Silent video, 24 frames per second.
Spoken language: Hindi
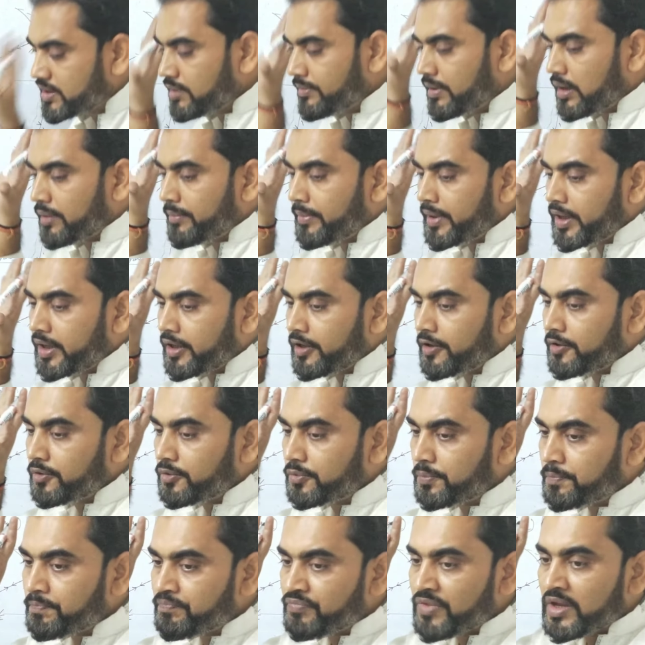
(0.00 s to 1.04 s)
दिमाग में बैठा लो
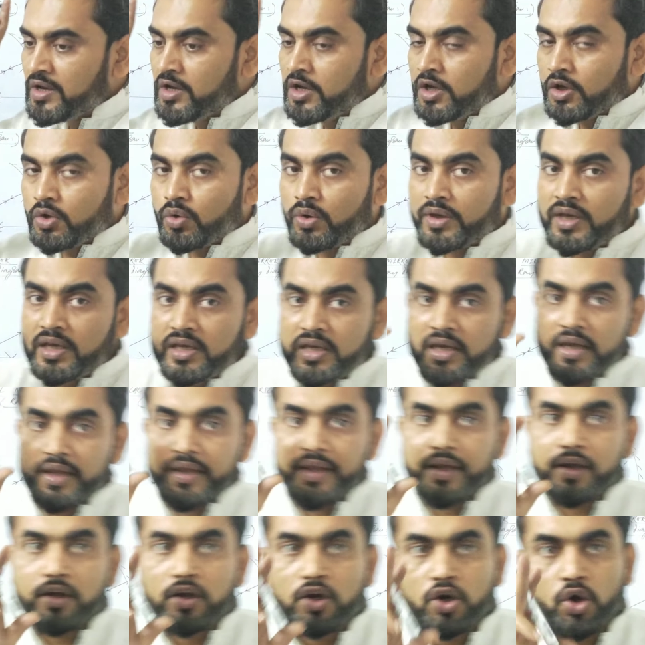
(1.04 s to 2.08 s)
क्योंकि ये
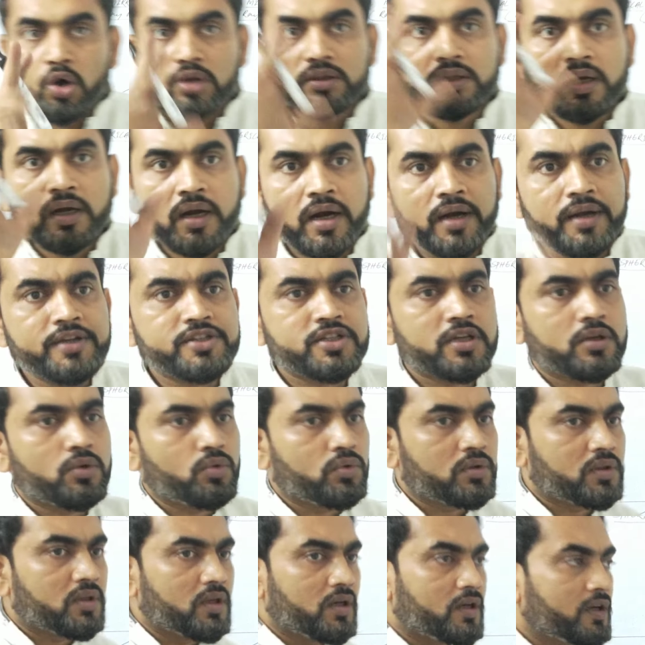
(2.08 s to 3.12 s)
एक लौता कंडीशन
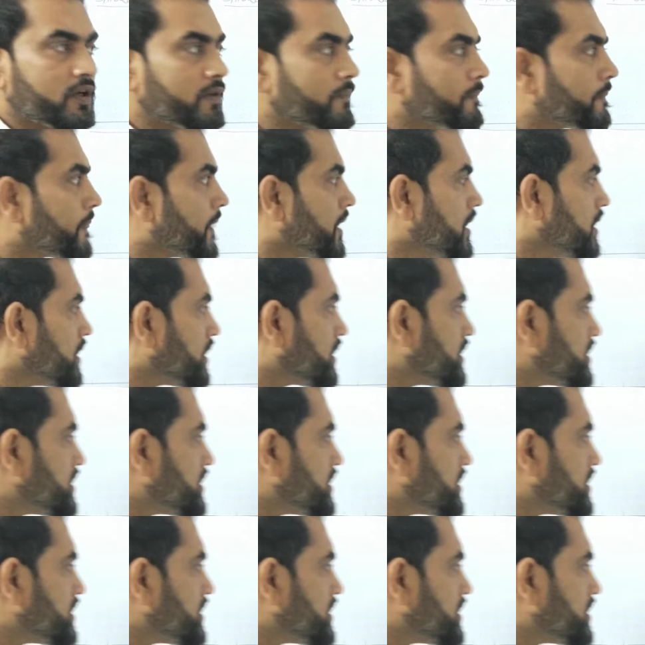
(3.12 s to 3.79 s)
होता है कि